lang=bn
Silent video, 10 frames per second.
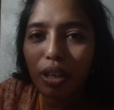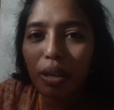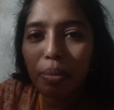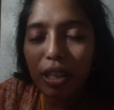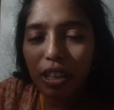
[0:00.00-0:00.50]
আর
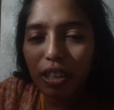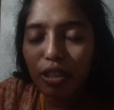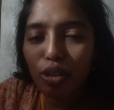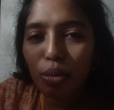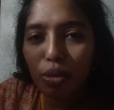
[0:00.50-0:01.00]
বেল
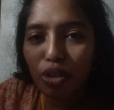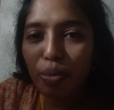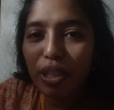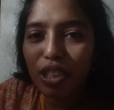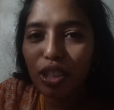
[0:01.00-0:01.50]
আইকনটা অবশ্যই
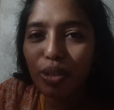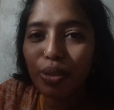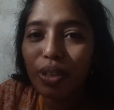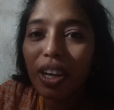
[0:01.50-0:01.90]
বাজিয়ে দিও